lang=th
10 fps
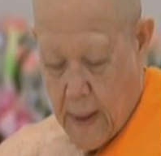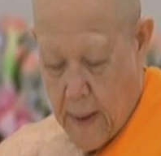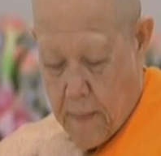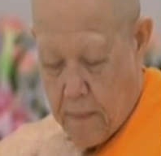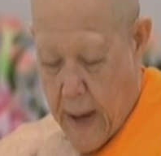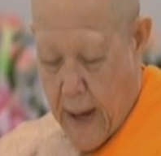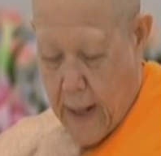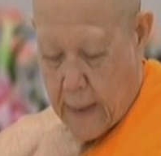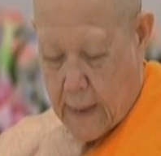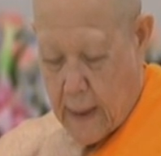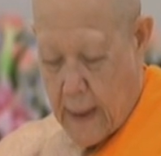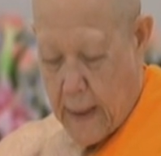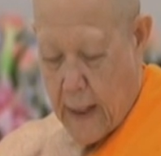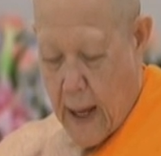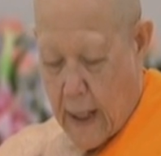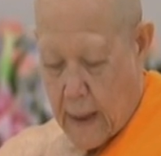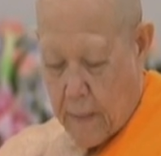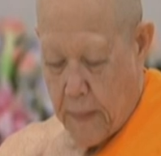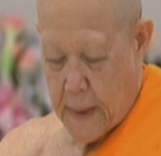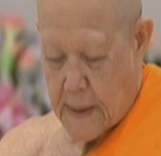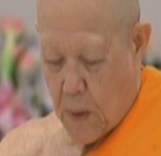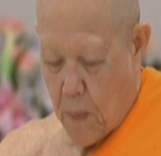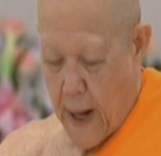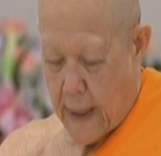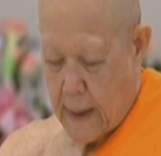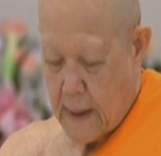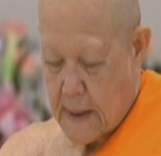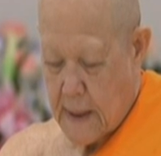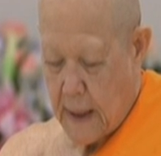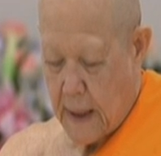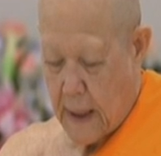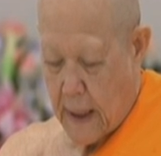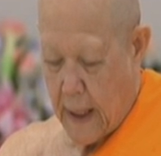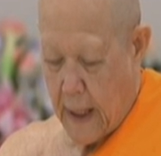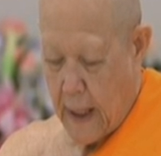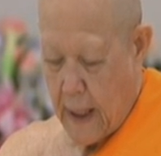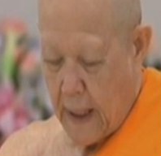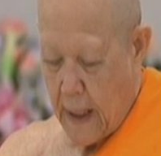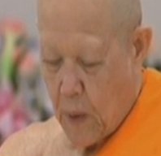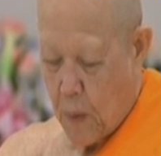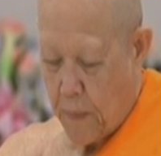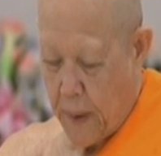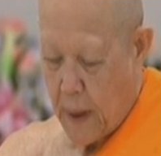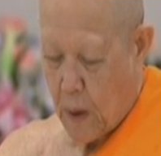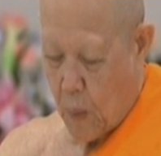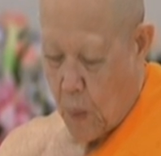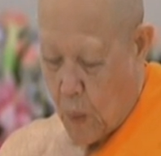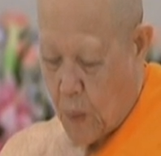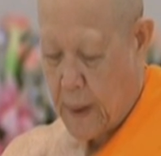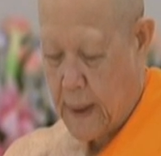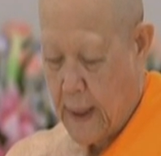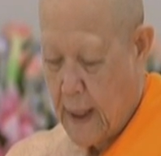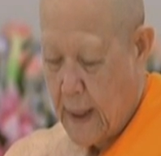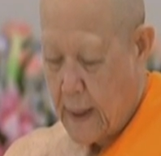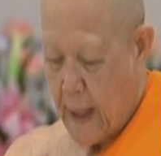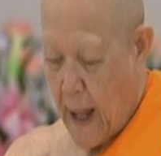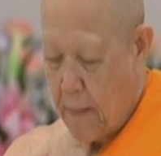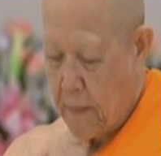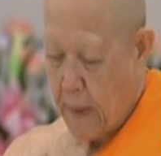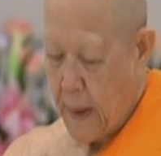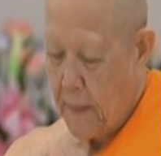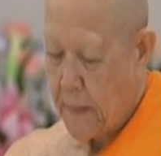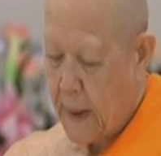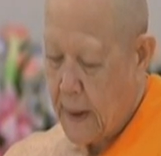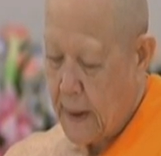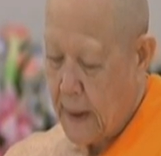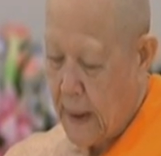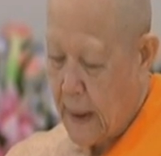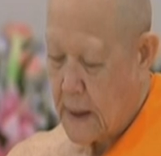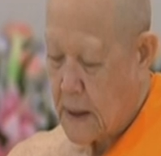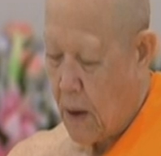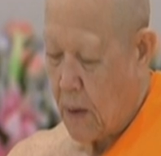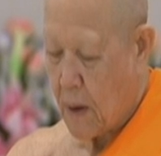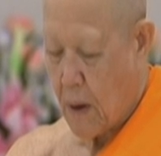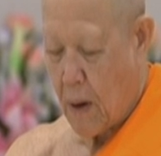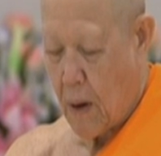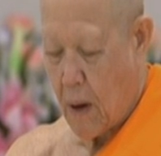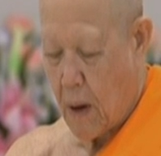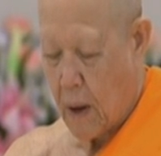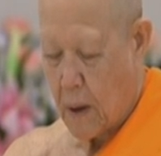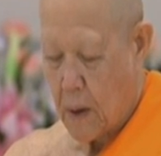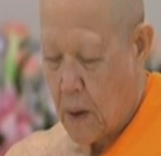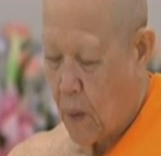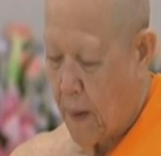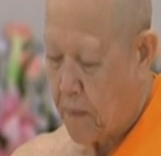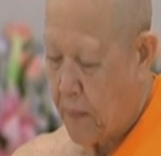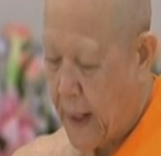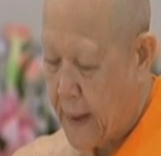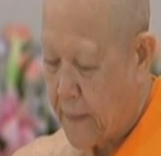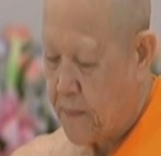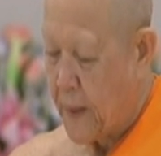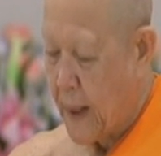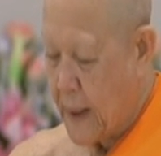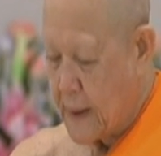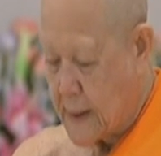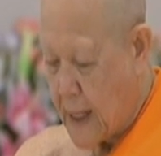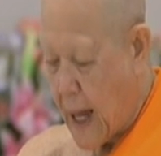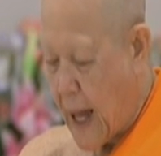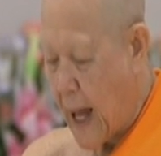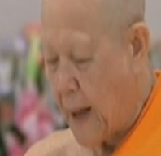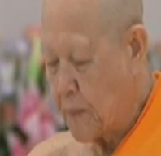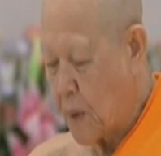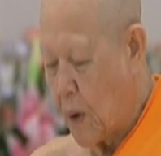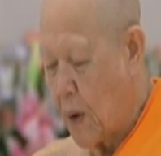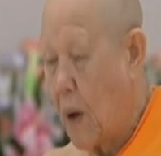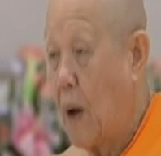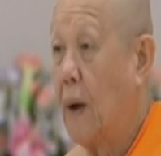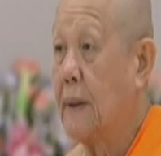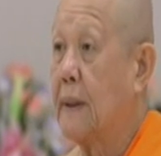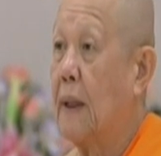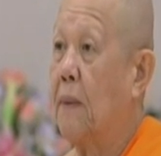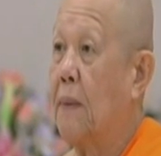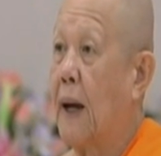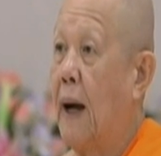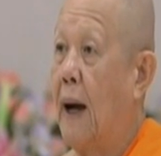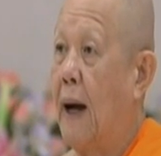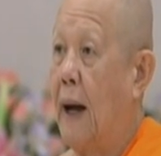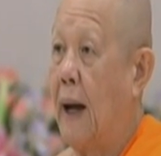8. กัลยาณมิตรสวัสดิ์สิริเอี้ยวพิกูลทำเพิ่มขึ้นอีกสองกอง รวมเป็นสามกองเจ้าค่า